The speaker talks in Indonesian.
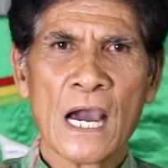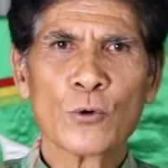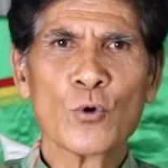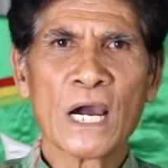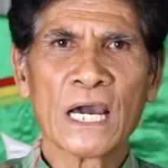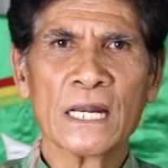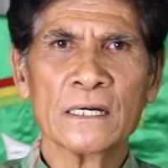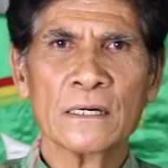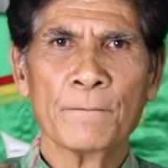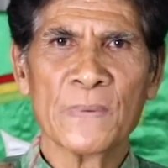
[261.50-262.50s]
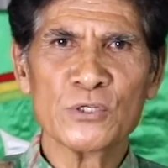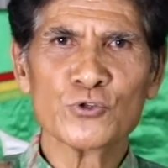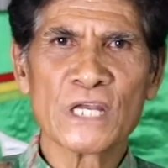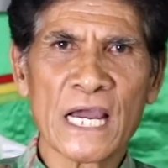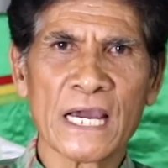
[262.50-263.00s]
Aku akan
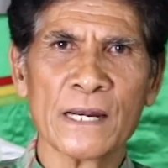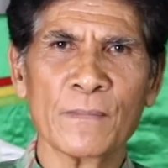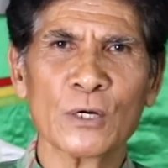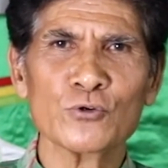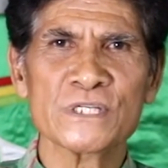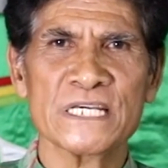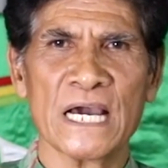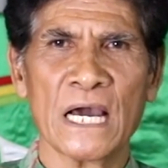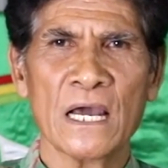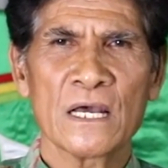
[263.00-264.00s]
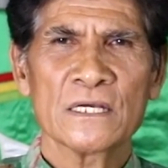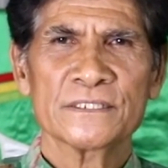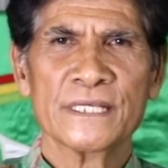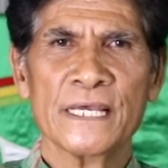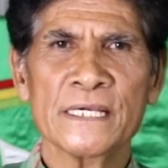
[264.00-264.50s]
menyusahkan manusia
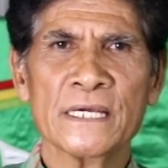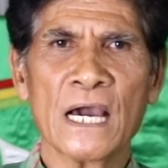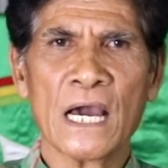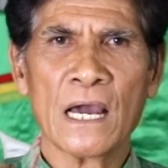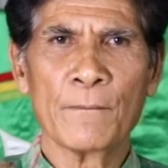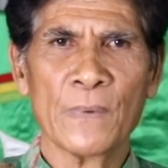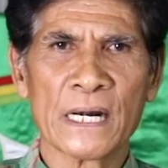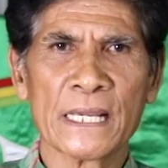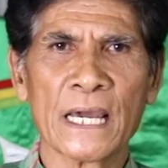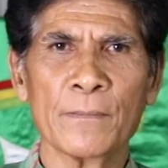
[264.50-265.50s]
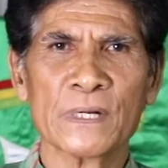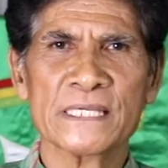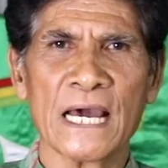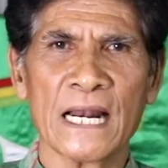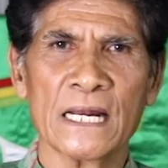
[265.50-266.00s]
sehingga mereka
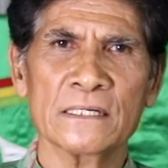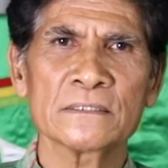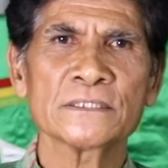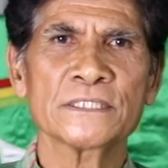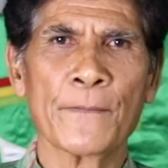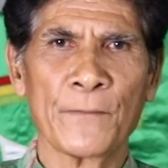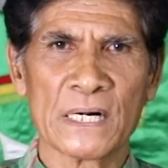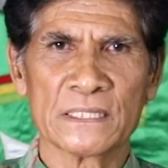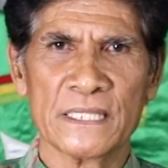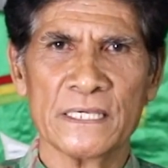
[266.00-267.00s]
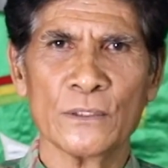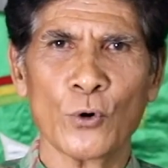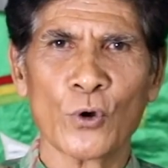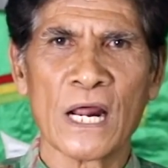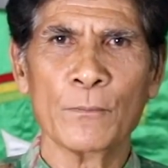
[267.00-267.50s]
berjalan seperti
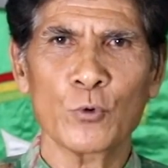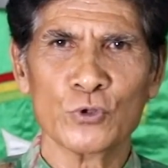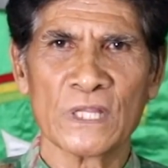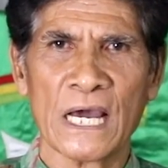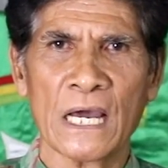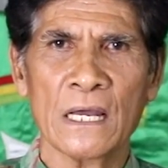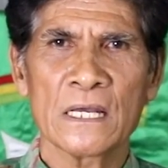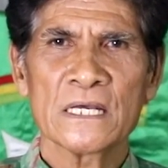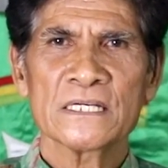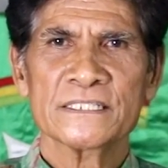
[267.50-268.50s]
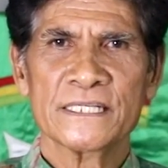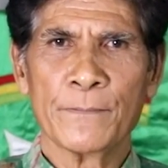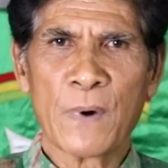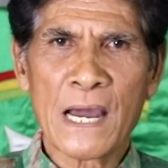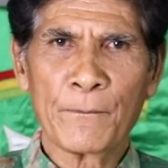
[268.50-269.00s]
orang buta
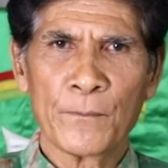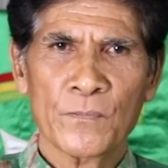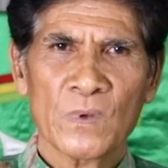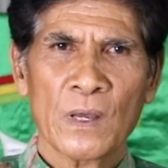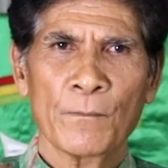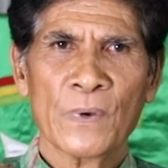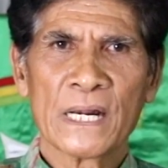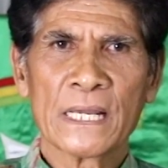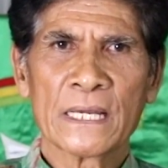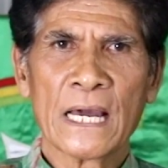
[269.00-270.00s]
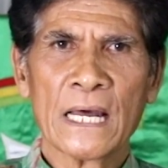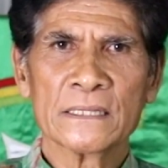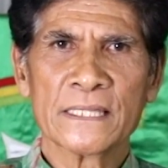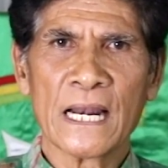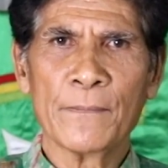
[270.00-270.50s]
sebab
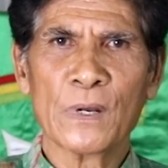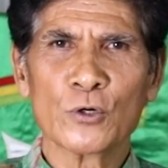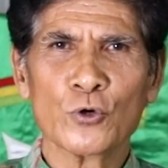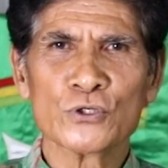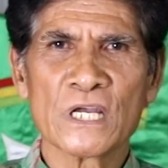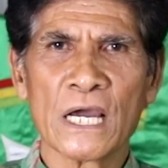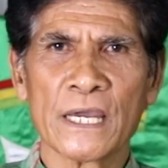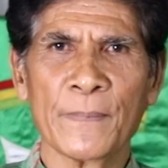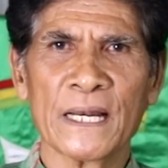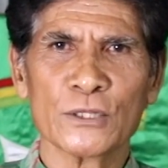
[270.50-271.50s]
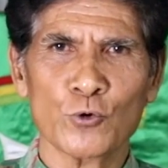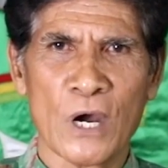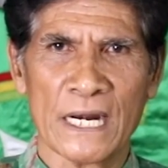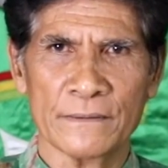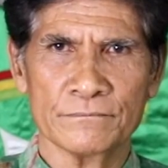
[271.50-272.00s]
mereka telah berdosa kepada
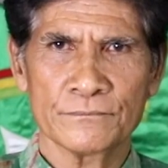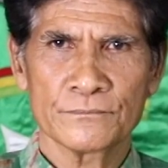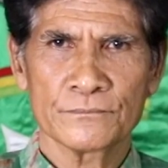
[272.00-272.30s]
Tuhan.